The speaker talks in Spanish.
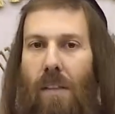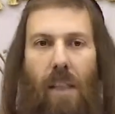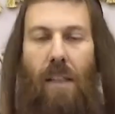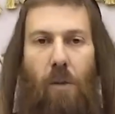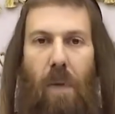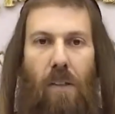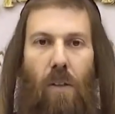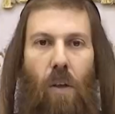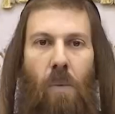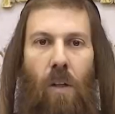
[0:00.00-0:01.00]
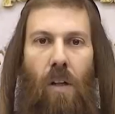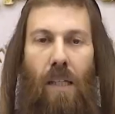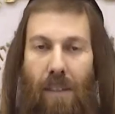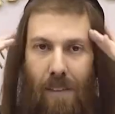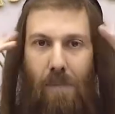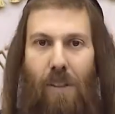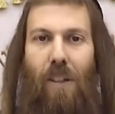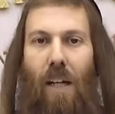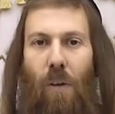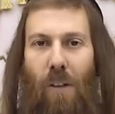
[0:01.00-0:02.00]
Se despertó como loca,
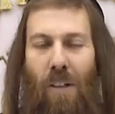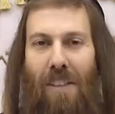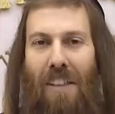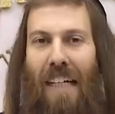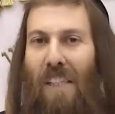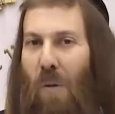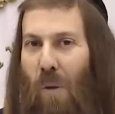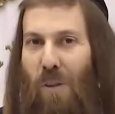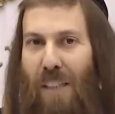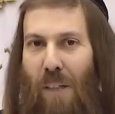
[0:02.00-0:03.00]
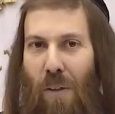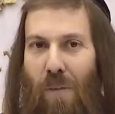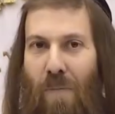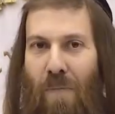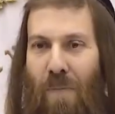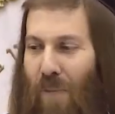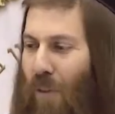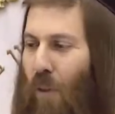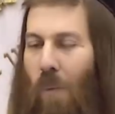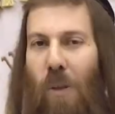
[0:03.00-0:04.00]
se acordó de un consejo.
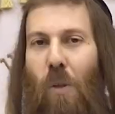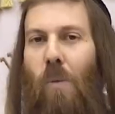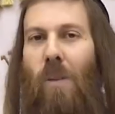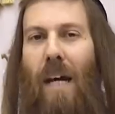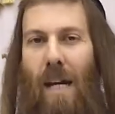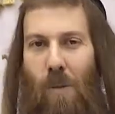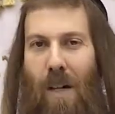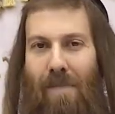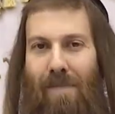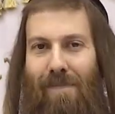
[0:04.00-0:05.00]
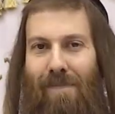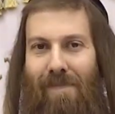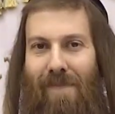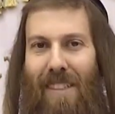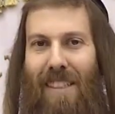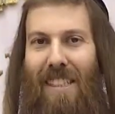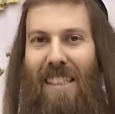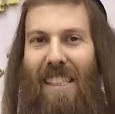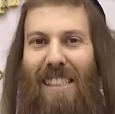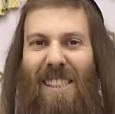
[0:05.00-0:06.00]
Tomó el cubo de agua
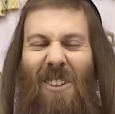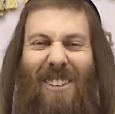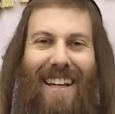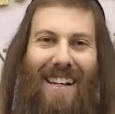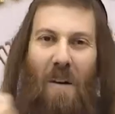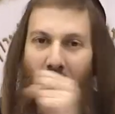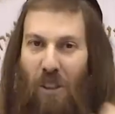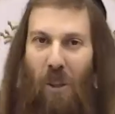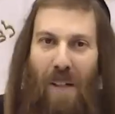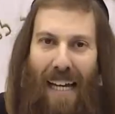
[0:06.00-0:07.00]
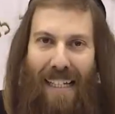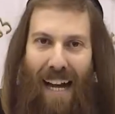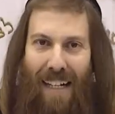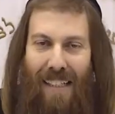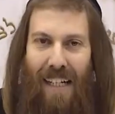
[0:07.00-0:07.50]
y se lo derramó sobre la cara.